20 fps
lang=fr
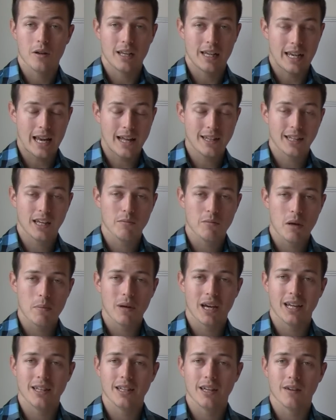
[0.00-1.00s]
L'entraînement
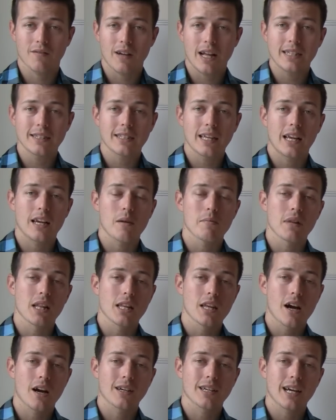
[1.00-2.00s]
par intervalle, ça
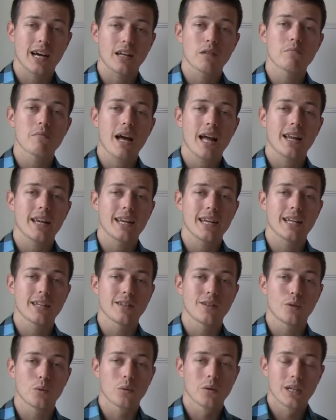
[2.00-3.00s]
l'améliore grandement les
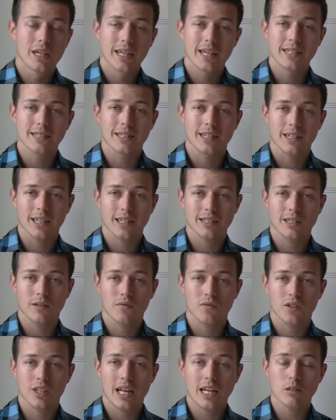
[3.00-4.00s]
deux et c'est très
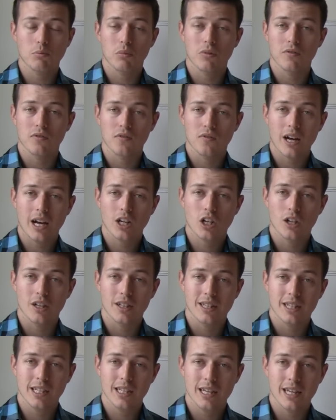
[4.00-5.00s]
efficace pour faire
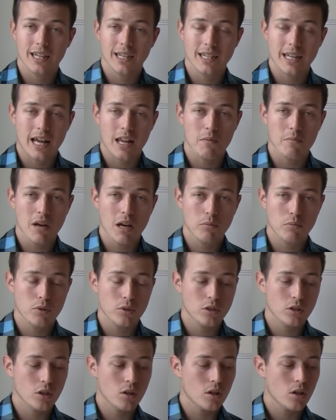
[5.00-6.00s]
coter également,
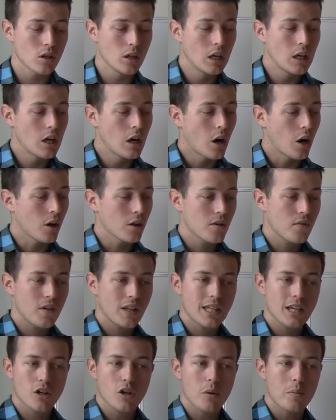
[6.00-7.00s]
puisque on a fait
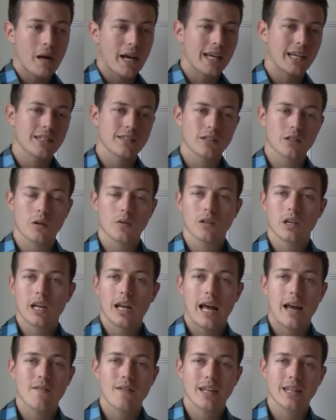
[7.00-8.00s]
des comparaisons
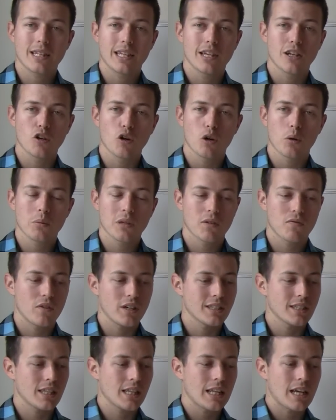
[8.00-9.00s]
avec des groupes qui
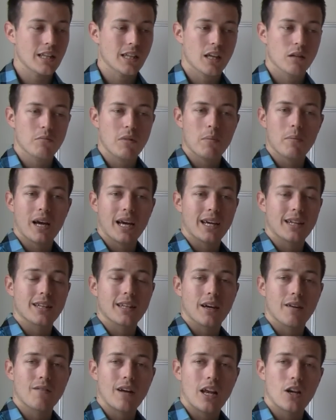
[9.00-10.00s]
faisaient de l'entraînement par
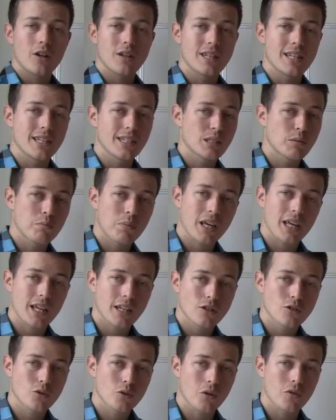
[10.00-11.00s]
intervalle, des
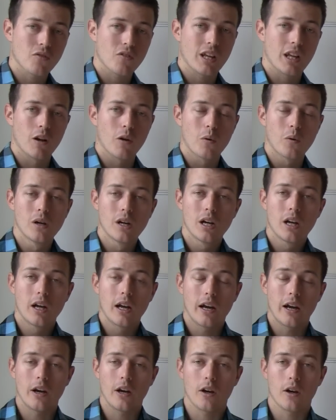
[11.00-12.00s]
sprints sur vélo
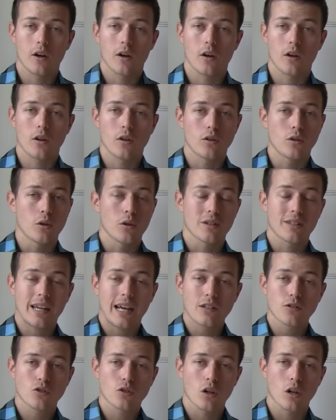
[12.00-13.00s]
euh, de
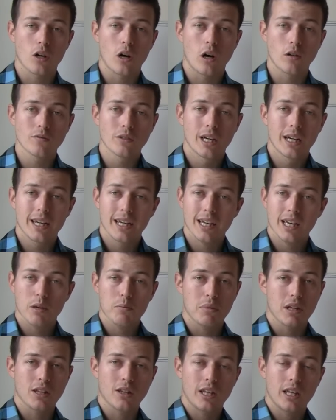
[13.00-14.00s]
30 secondes,
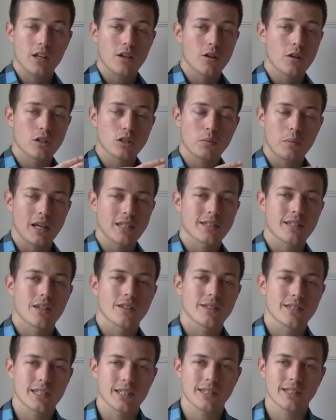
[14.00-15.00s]
répétés, je pense que
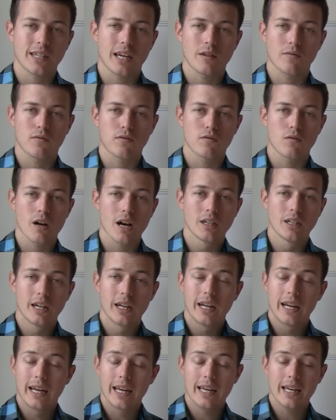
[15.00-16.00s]
c'était 5 fois,
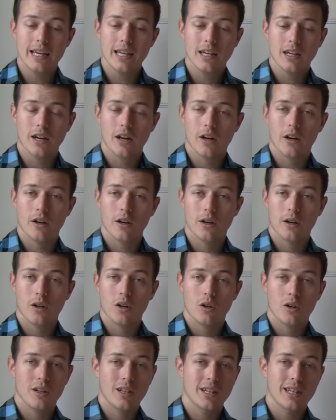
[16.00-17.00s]
et
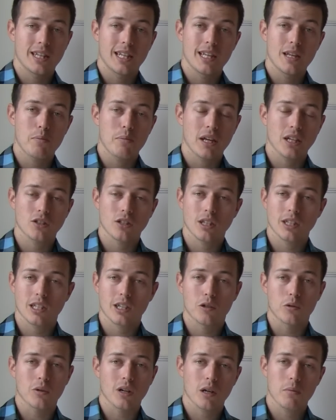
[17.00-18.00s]
euh, des personnes qui
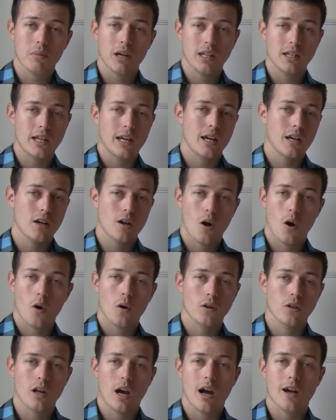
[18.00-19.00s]
couraient pendant
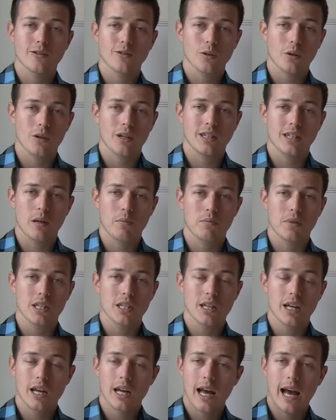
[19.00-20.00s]
1 heure sur le
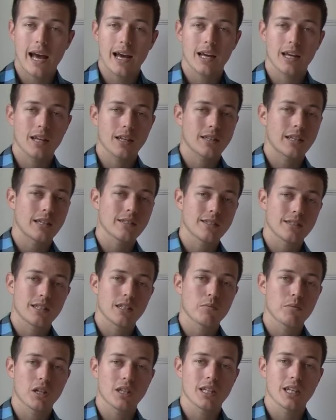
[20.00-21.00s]
tapis à
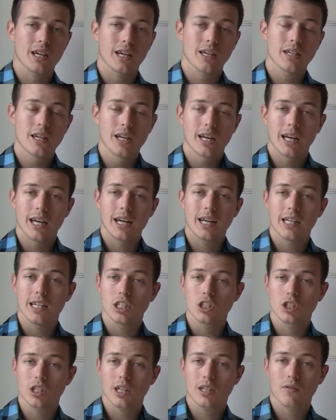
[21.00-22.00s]
intensité modérée, et les
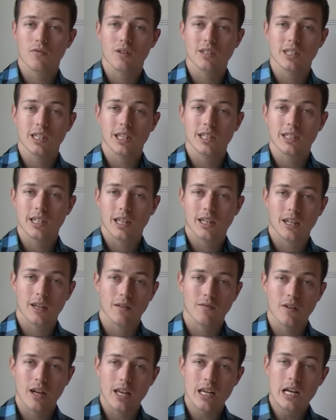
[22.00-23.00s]
gens qui faisaient des
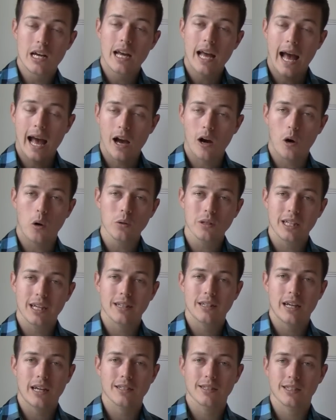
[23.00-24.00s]
intervalles à haute
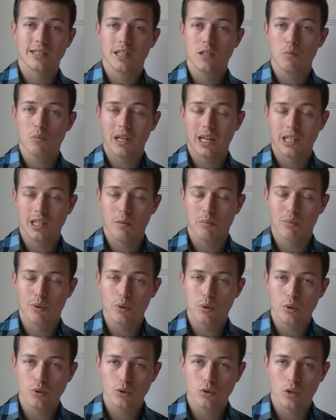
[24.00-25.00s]
intensité perdaient
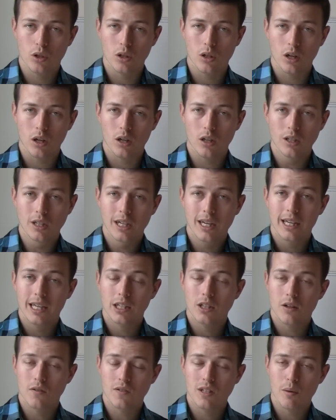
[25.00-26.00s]
plus de gras et
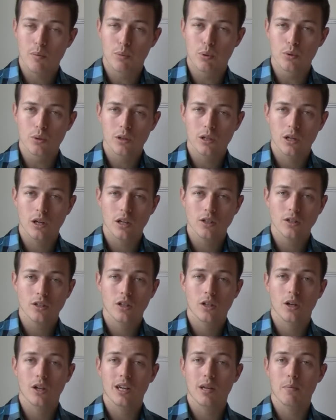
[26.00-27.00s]
devenaient plus cotes
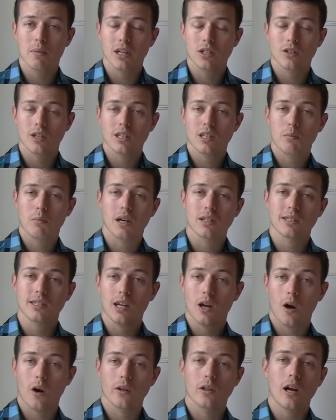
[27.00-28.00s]
que les personnes qui passaient
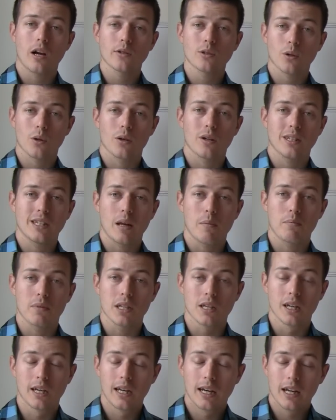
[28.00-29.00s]
1 heure sur le
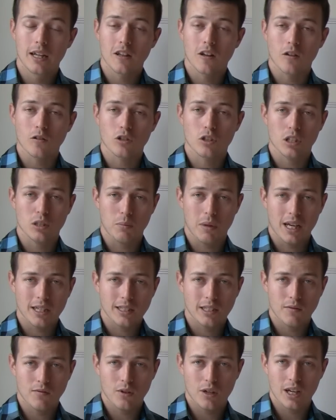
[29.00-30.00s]
tapis. Donc, j'espère que
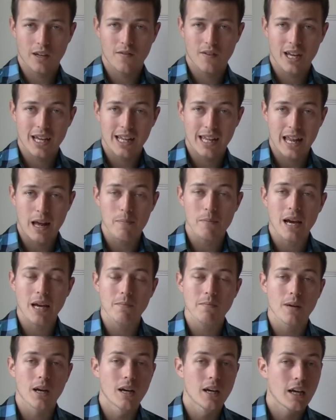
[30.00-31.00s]
ça vous réveille la
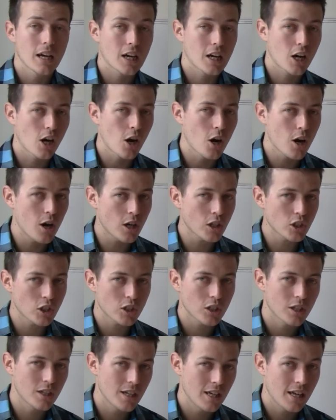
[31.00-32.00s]
même
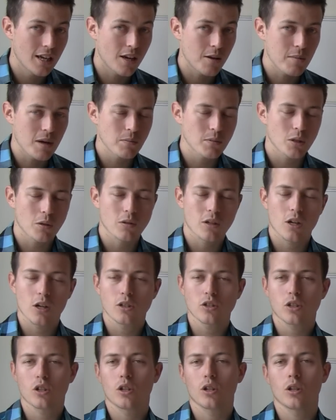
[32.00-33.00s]
cloche le même son de
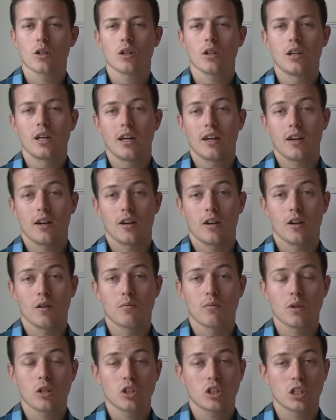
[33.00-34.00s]
cloche que euh,
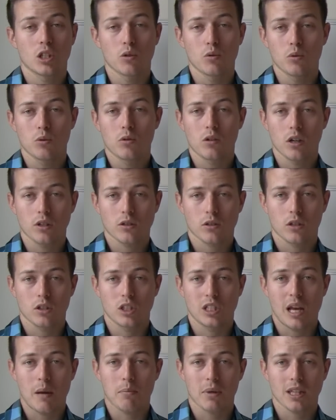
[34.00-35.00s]
moi j'ai eu lorsque
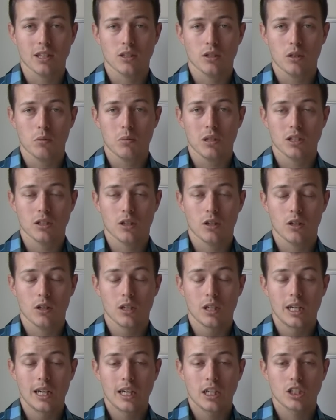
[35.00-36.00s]
j'ai appris ça parce que
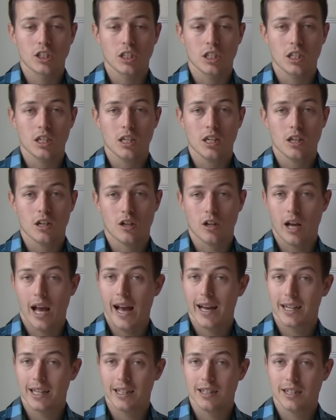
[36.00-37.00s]
j'ai
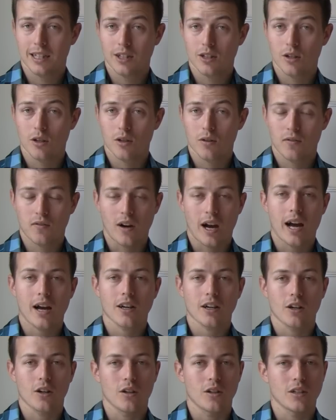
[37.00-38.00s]
arrêté de
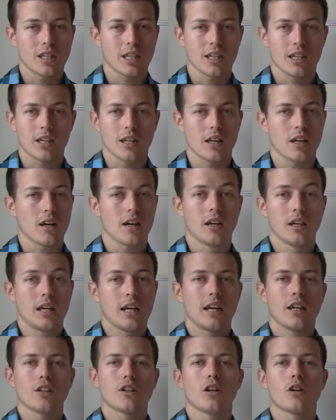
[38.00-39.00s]
faire euh, euh,
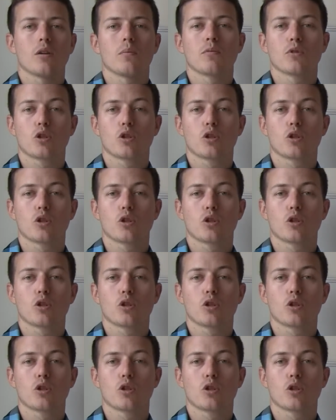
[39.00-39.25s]
de me